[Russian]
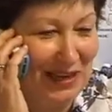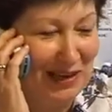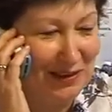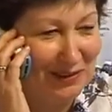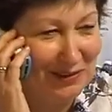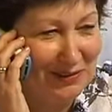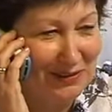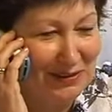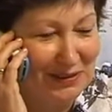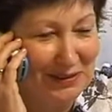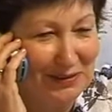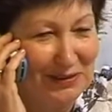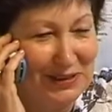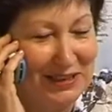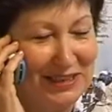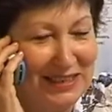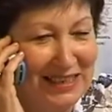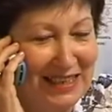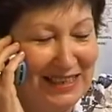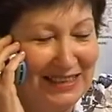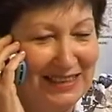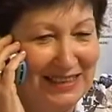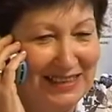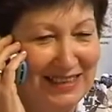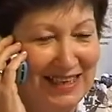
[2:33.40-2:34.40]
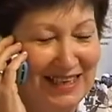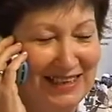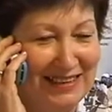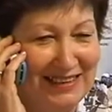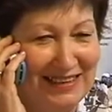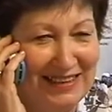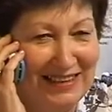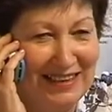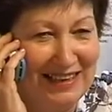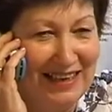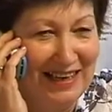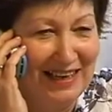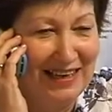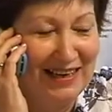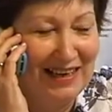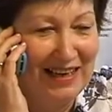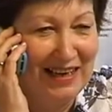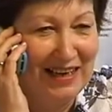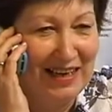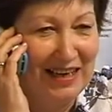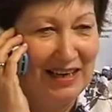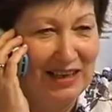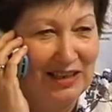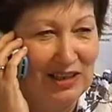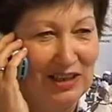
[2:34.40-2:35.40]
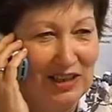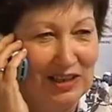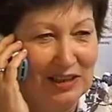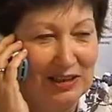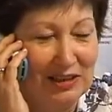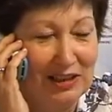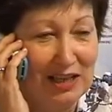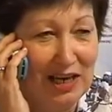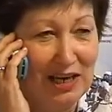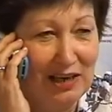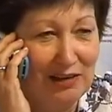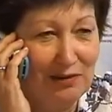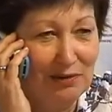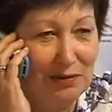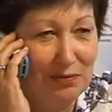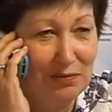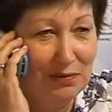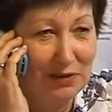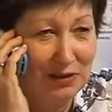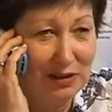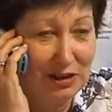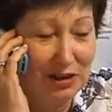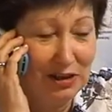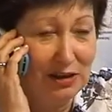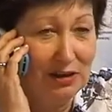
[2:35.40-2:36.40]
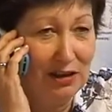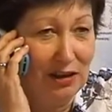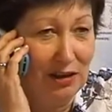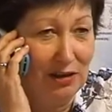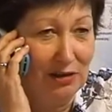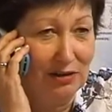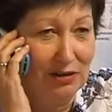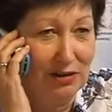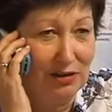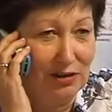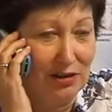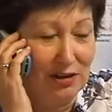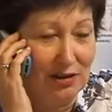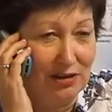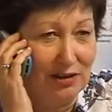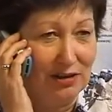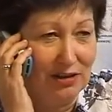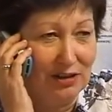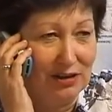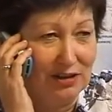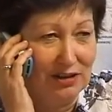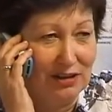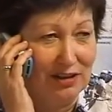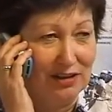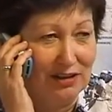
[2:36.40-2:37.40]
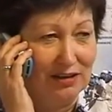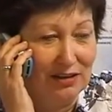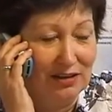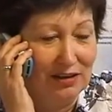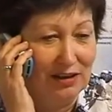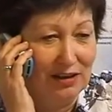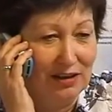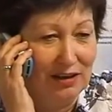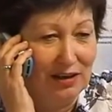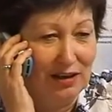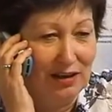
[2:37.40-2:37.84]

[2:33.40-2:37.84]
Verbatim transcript: Нет, второго уже сознательно. Нет, третьего было действительно страшно.